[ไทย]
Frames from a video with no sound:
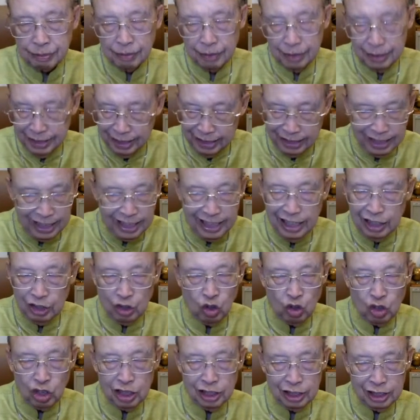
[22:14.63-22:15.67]
สิ่งดีๆต้อ
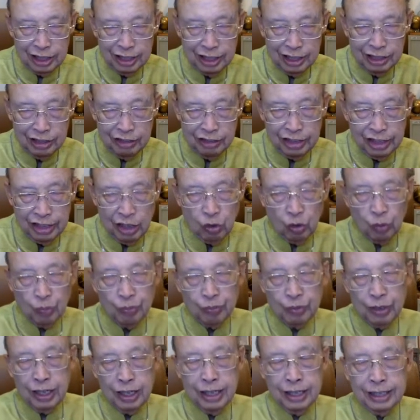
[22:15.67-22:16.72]
งเกิดขึ้นในชีวิตเฮา
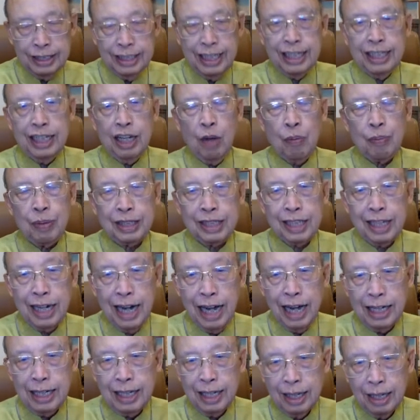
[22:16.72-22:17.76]
สิ่งที่เขาปรารถนา
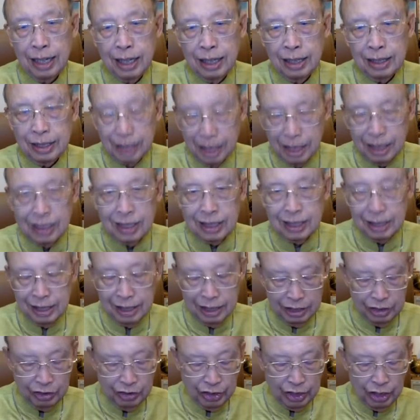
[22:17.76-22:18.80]
น่ะจะเกิดขึ้นใน
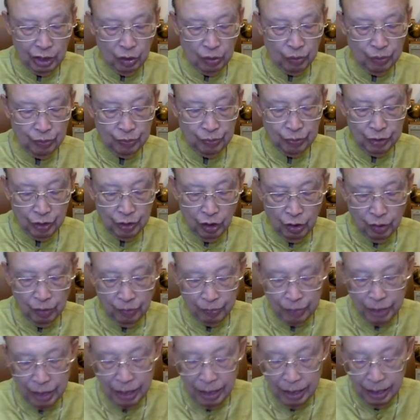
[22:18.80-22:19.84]
ชีวิตเขาเนาะ
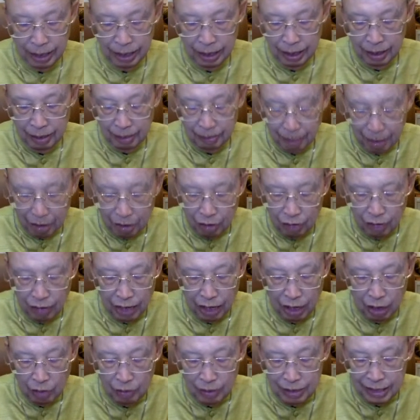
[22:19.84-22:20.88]
หมายความว่า
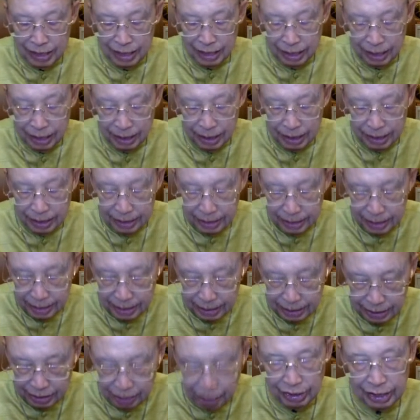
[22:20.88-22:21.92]
เขามี
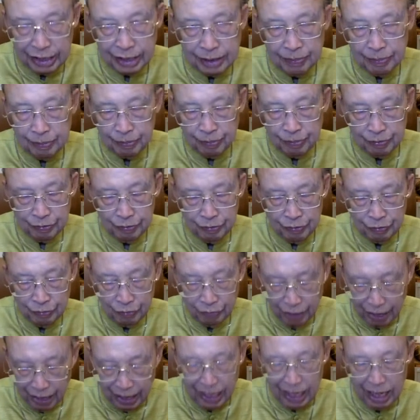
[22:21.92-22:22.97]
ชีวิต
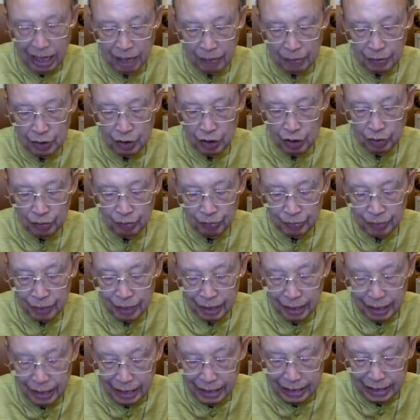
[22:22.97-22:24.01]
บ้างครับพี่น้อง
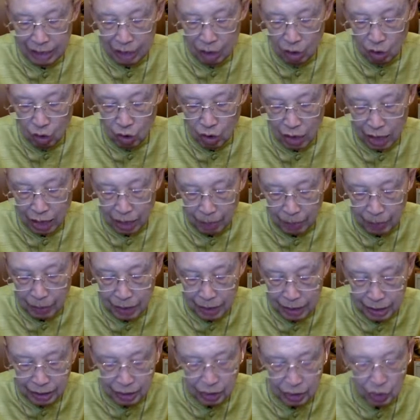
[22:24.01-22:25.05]
หลังจากเขากลับคื
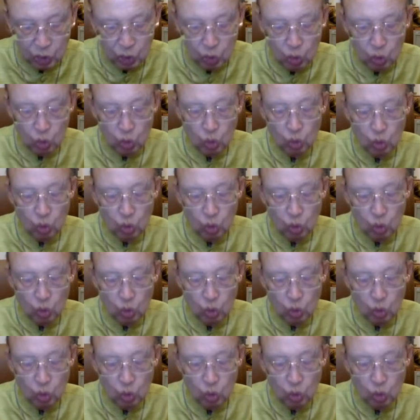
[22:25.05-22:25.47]
นสู่